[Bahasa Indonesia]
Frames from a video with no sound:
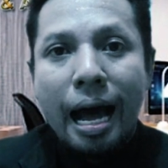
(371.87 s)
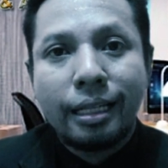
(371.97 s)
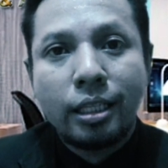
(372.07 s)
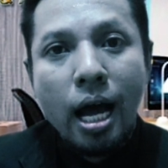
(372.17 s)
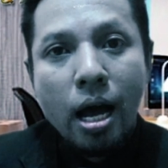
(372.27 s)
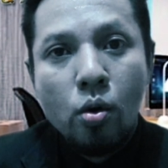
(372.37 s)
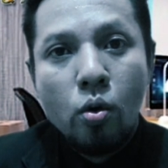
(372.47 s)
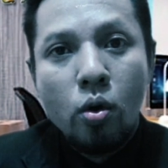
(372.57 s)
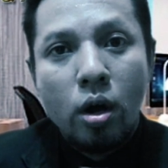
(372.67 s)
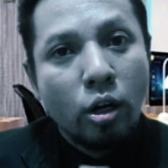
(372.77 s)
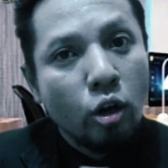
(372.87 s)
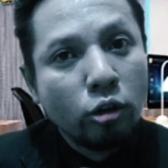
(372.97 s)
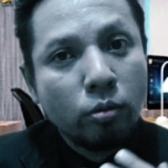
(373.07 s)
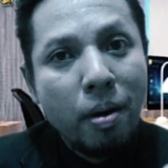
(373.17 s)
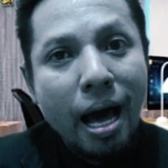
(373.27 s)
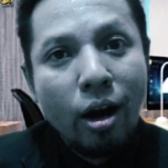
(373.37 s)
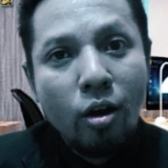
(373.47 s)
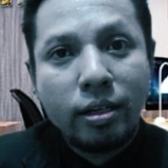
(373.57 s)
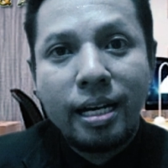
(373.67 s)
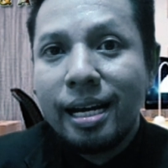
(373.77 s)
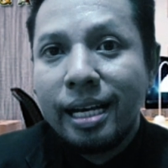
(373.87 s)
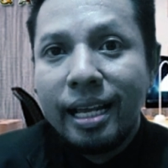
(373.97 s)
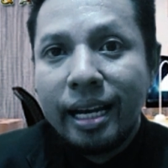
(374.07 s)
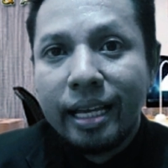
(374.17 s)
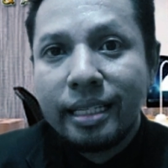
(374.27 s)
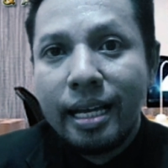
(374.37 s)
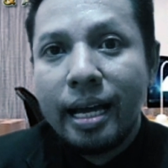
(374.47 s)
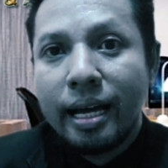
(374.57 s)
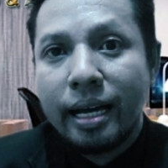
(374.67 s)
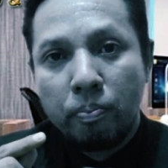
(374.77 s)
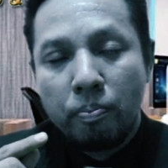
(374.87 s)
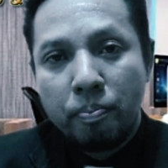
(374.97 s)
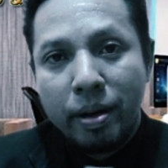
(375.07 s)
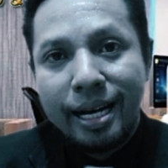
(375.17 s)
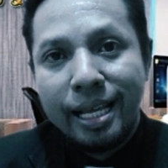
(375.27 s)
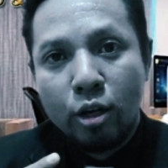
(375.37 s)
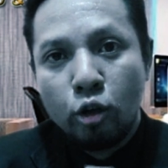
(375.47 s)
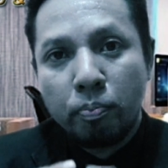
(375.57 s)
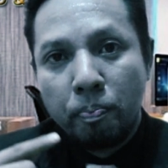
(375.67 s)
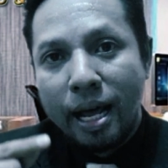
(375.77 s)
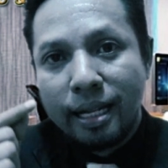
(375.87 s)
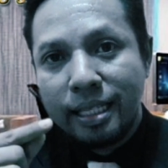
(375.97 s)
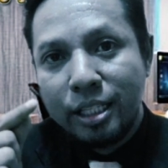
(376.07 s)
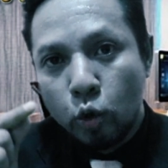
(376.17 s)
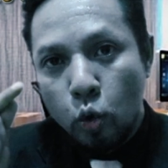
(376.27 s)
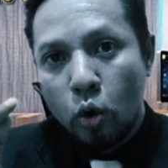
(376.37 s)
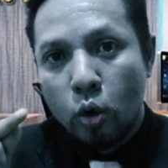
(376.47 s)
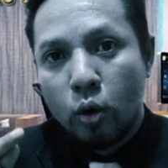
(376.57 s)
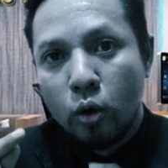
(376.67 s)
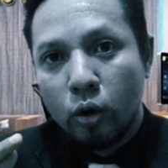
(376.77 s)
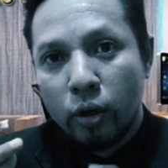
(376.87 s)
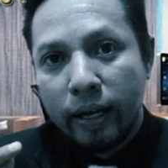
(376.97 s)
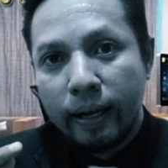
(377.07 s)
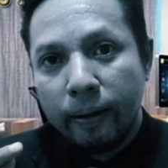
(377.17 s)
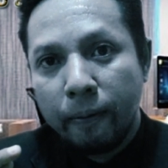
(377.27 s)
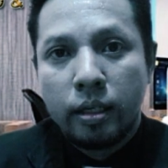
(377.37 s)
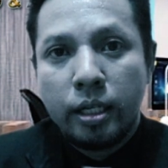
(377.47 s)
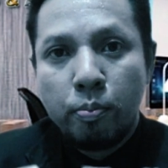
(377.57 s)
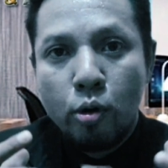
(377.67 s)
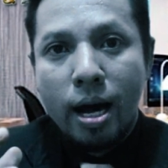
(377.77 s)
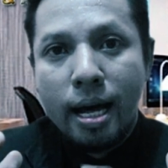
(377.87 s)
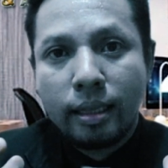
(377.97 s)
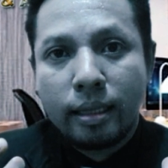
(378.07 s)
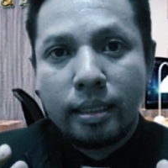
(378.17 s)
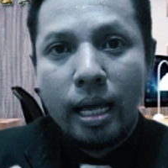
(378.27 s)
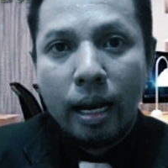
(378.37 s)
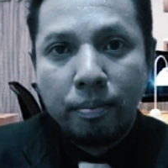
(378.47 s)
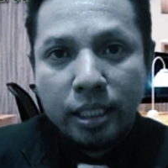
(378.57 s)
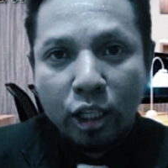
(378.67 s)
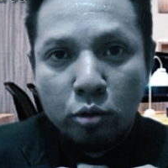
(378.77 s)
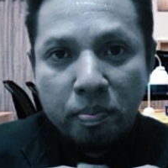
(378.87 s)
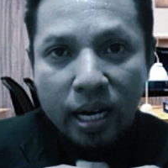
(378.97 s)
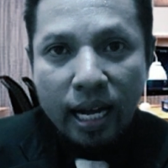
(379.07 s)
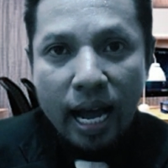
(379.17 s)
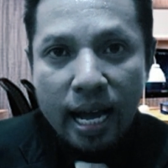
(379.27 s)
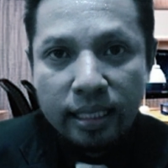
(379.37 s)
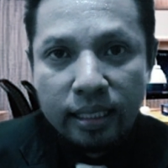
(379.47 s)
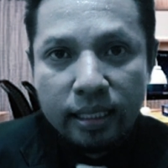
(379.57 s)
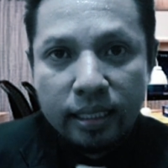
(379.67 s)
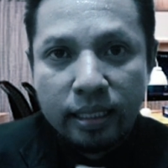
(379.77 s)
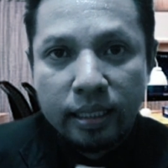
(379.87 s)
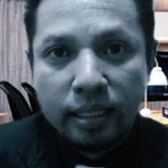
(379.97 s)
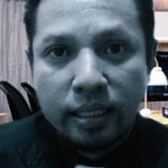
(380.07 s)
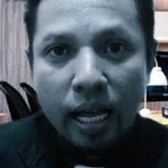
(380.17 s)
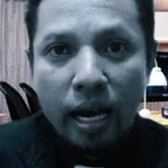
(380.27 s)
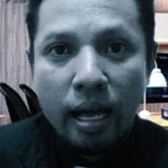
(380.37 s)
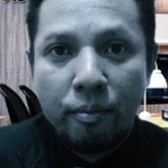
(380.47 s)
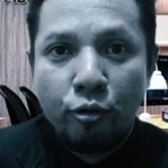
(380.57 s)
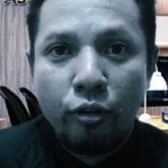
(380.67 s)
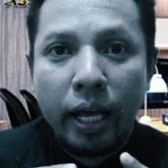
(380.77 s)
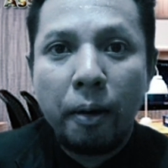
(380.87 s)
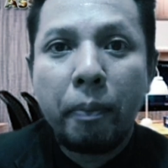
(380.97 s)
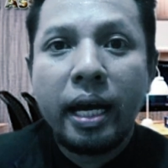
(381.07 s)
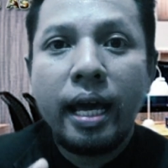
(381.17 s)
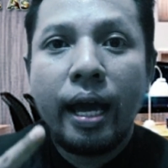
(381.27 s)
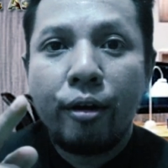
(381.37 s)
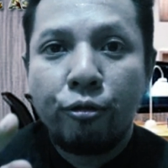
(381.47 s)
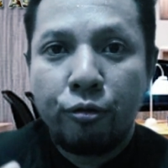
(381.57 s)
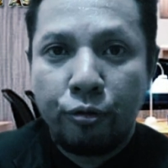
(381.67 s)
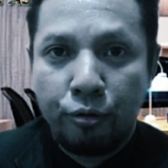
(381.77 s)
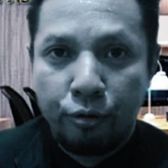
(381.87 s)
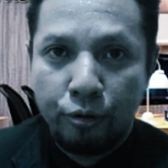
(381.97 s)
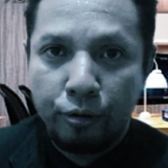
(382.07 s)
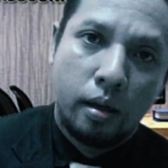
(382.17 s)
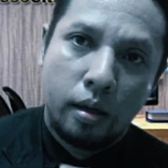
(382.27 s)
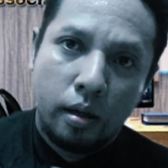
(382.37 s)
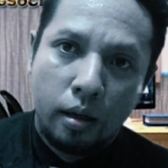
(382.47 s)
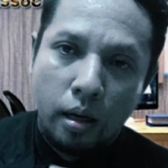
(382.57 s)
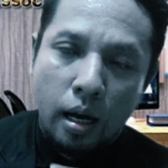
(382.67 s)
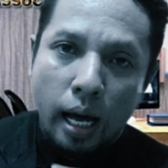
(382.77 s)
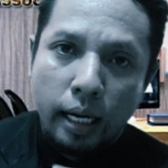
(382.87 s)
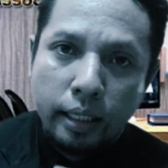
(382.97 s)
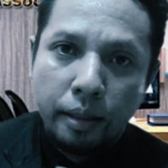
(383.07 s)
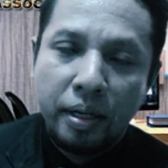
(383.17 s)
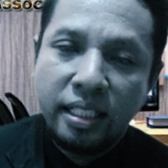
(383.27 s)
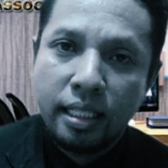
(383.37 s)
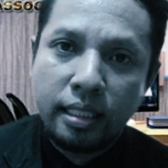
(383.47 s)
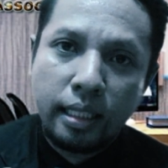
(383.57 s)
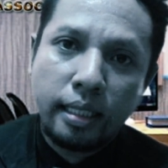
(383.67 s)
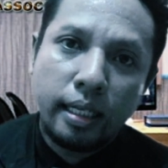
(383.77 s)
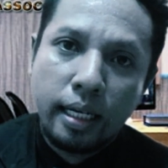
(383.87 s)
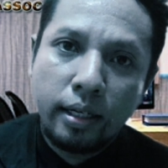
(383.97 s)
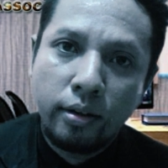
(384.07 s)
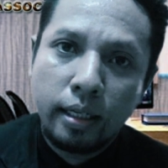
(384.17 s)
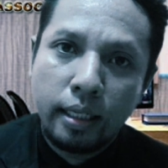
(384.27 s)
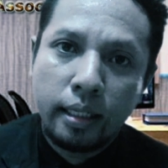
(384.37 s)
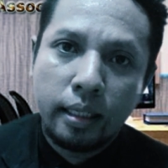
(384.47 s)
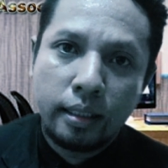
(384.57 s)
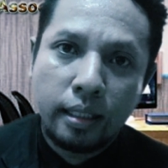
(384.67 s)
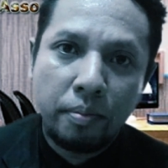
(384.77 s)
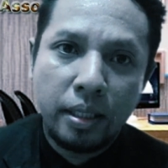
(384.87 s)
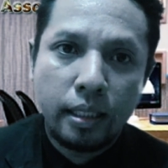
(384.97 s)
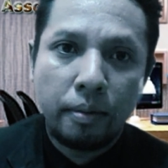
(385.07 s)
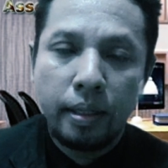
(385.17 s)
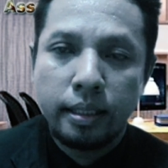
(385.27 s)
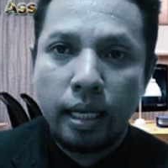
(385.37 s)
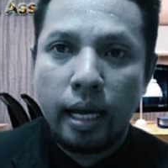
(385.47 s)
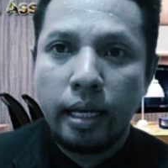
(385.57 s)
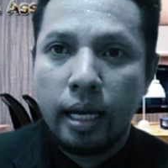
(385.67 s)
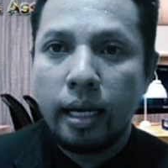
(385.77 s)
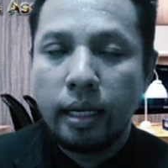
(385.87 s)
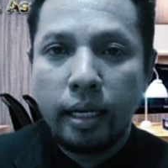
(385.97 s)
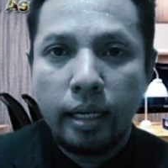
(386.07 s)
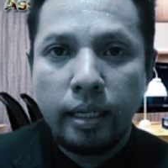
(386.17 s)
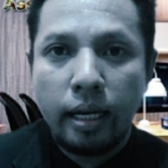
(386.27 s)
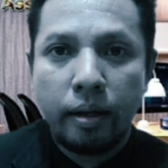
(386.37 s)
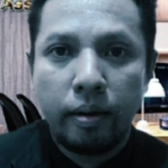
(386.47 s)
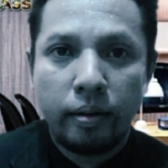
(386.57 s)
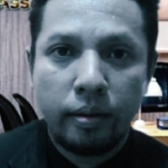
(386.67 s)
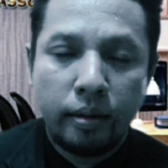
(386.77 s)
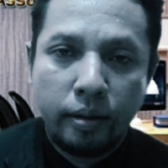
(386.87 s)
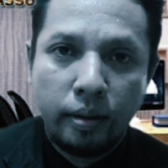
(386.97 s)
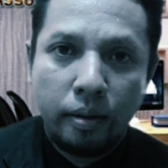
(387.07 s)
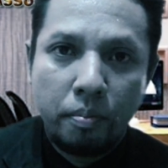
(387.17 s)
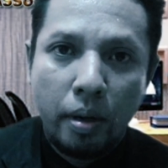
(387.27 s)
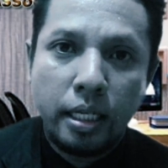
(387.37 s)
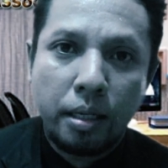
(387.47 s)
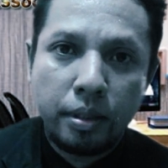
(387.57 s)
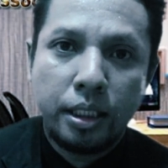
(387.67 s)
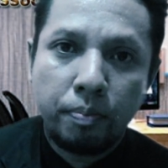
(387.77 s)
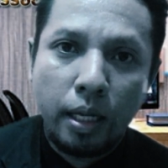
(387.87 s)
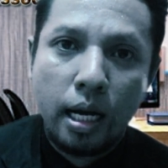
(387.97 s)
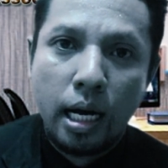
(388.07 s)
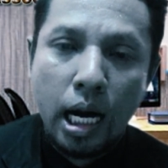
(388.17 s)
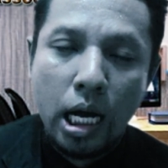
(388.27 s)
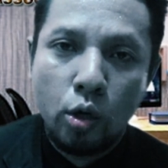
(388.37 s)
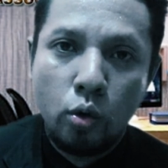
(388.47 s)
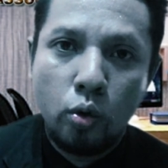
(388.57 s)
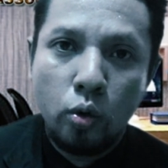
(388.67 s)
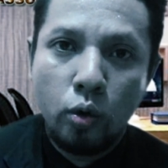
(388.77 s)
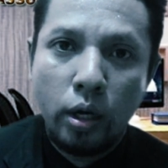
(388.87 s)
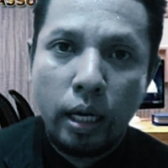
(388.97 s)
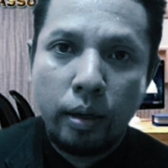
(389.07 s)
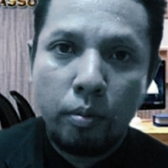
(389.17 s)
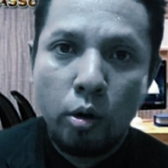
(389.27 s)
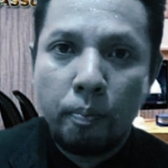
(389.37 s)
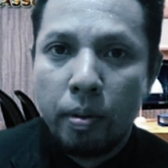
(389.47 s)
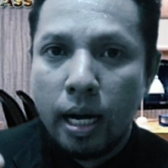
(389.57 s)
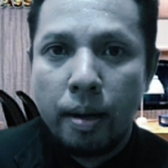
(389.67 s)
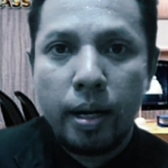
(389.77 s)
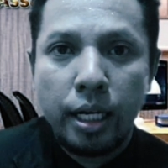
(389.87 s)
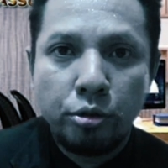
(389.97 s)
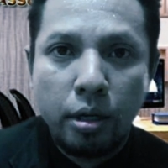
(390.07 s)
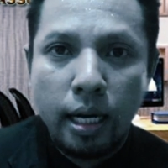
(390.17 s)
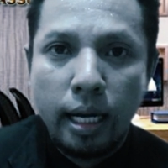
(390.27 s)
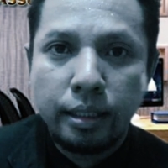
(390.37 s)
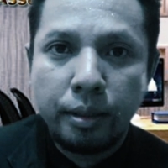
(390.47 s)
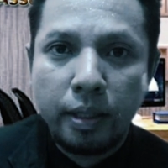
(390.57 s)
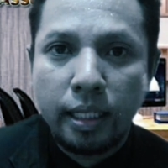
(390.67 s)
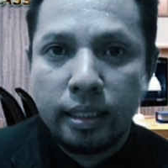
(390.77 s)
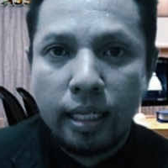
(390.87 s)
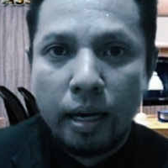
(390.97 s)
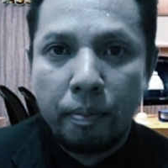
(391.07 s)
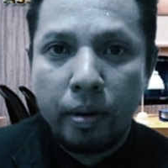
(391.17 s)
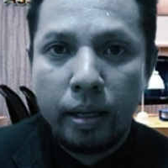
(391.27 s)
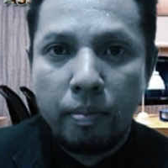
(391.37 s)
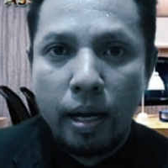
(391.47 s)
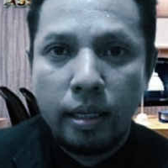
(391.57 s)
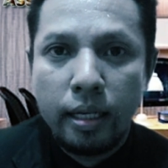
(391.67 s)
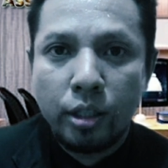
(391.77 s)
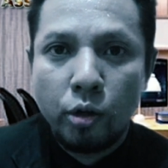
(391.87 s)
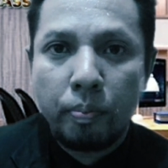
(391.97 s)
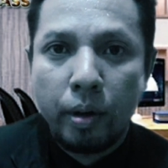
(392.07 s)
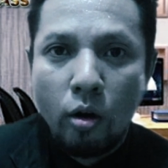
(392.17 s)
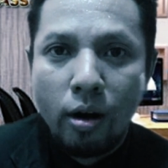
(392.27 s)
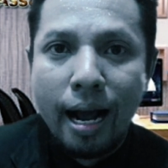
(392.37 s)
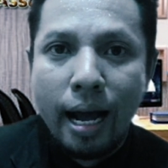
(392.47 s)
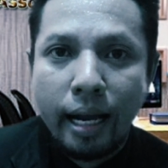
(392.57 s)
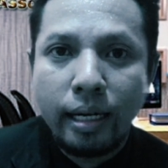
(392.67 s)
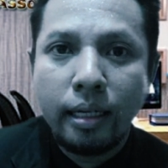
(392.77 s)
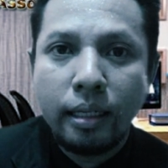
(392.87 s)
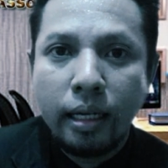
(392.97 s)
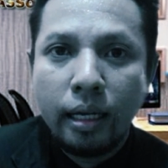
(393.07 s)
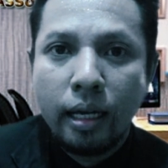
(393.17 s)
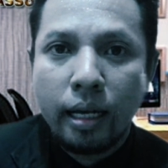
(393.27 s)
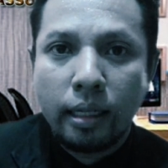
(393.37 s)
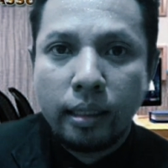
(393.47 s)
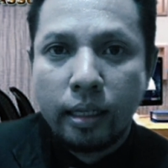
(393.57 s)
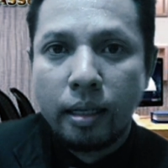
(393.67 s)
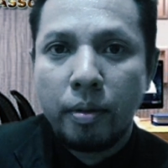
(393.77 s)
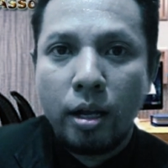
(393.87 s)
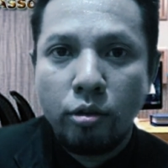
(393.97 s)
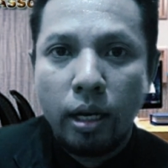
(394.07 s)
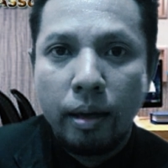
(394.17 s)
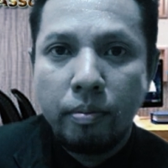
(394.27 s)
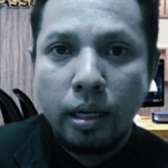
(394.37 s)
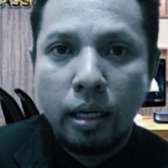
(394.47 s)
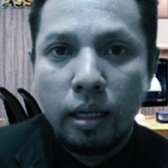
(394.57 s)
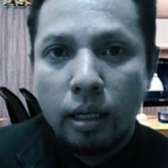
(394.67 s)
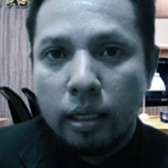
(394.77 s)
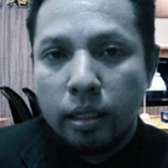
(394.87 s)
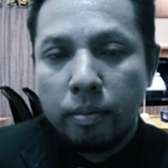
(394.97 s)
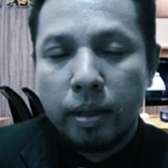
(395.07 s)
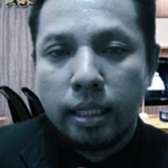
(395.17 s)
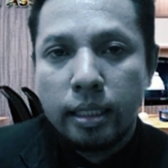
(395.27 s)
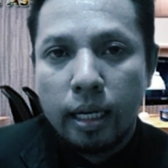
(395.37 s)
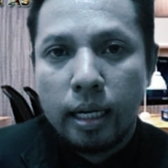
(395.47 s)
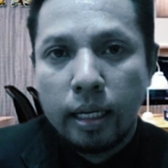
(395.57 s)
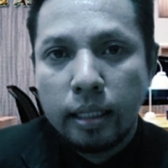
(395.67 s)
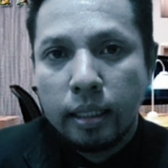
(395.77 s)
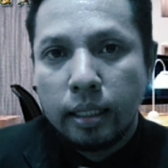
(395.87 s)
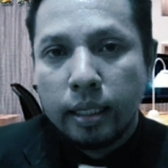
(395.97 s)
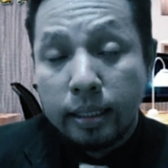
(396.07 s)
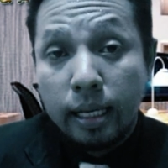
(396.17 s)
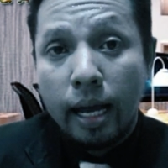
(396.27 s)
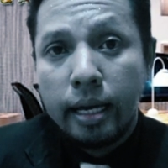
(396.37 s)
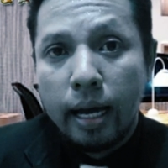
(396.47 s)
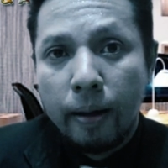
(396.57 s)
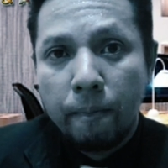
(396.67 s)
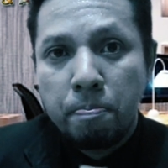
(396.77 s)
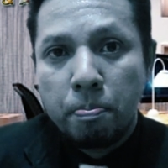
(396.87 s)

Atau not balok dan liriknya berikut partitur ya dibuat dalam satu berkas dalam file PDF Hal ini banyak ditanyakan oleh sahabat-sahabat saya ya yang banyak menciptakan lagu dan belum pernah mengajukan hak cipta secara pribadi atau perorangan rata-rata melalui label. Dia menanyakan ke saya